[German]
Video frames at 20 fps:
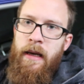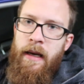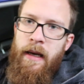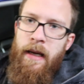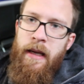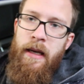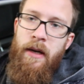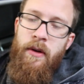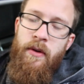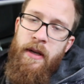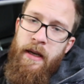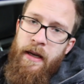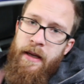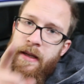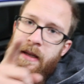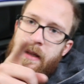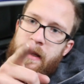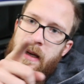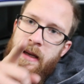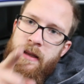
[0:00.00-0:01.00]
Ach ja, und
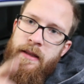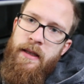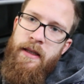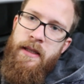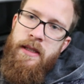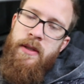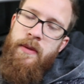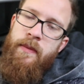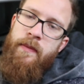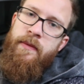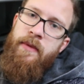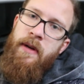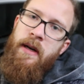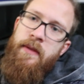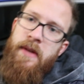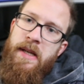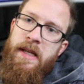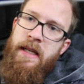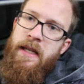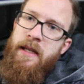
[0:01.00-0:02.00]
kleiner Nachtrag zum
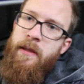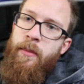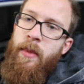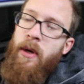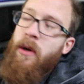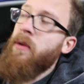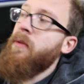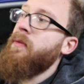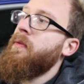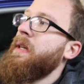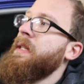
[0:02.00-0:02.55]
Fahrwerkeinbau.